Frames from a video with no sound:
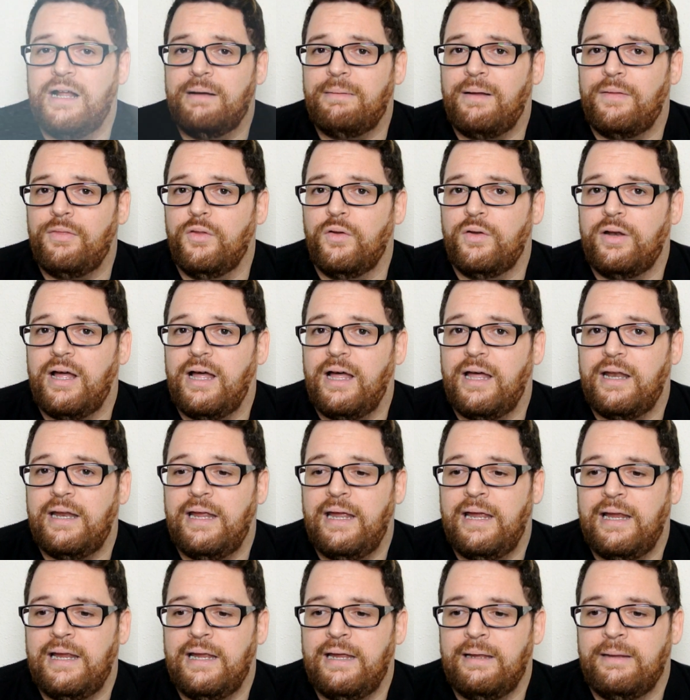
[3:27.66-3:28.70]
abandonar
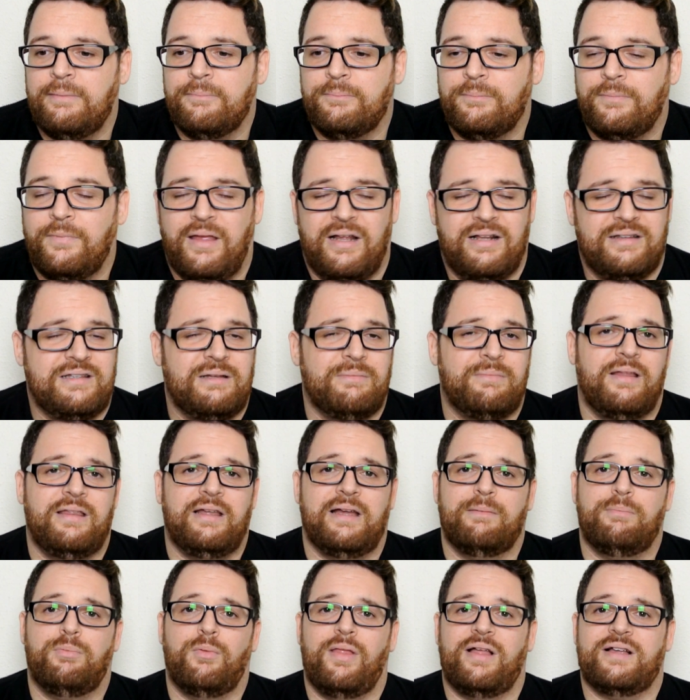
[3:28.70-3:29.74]
em, el tema de
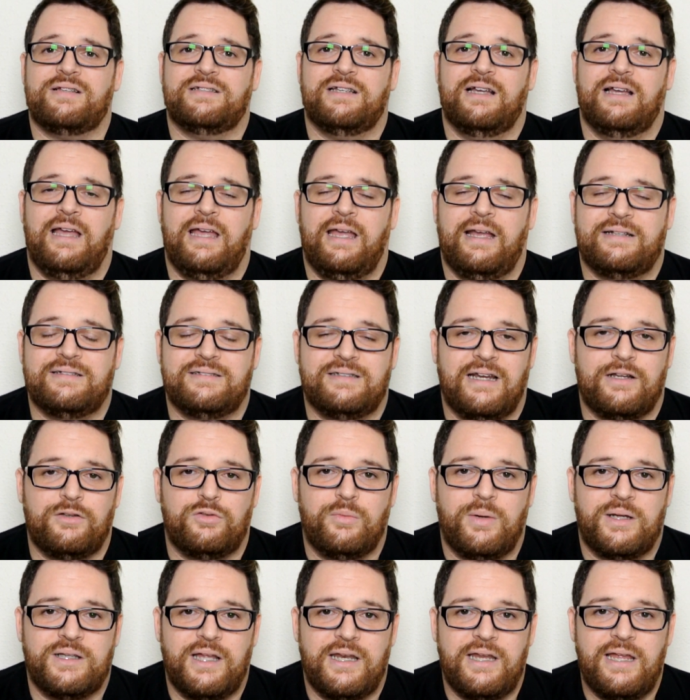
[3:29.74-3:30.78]
que puedas extraer
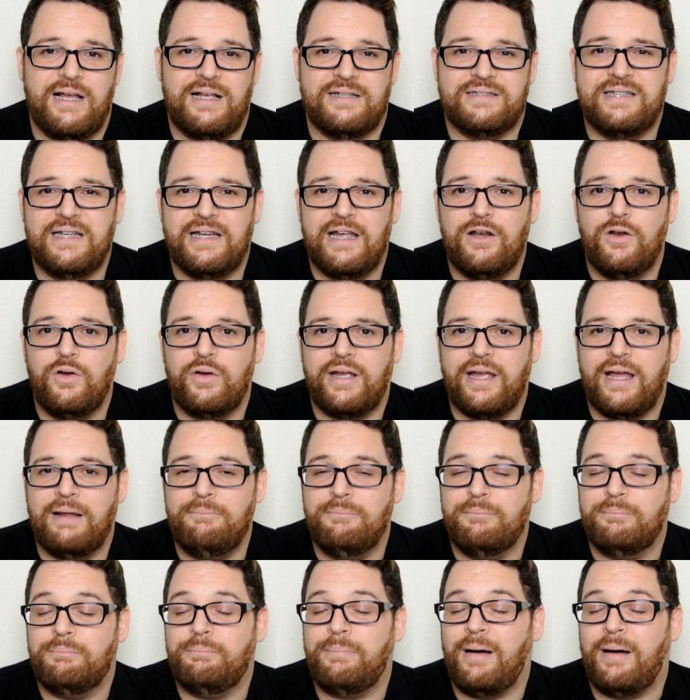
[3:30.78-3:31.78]
tu batería, así que lo que han,